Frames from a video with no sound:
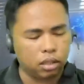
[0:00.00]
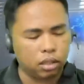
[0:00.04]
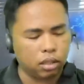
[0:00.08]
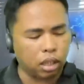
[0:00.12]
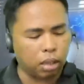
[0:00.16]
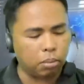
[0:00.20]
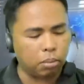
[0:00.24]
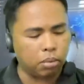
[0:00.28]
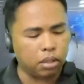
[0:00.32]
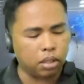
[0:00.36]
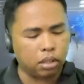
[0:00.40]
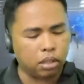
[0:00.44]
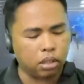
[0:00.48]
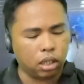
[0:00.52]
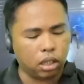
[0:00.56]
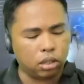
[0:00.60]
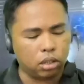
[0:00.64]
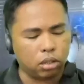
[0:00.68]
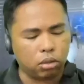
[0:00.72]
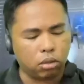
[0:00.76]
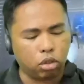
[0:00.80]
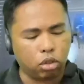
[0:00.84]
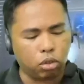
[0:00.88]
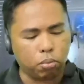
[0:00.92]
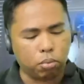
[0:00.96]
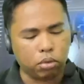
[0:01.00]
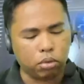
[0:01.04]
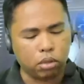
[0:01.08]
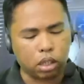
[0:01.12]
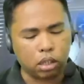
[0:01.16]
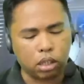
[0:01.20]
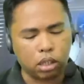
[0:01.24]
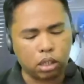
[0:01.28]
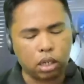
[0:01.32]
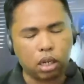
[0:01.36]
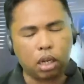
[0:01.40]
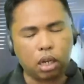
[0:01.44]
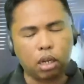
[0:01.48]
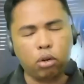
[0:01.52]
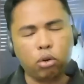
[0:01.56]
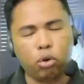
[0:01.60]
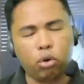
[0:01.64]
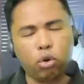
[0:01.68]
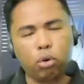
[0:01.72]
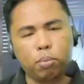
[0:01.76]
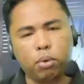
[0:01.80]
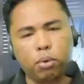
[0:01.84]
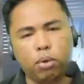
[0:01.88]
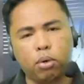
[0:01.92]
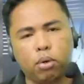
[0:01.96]
summarization ko po,
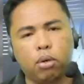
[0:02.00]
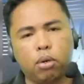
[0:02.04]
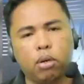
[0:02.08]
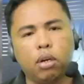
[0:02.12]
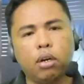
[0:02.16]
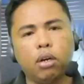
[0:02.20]
tatagalog ko po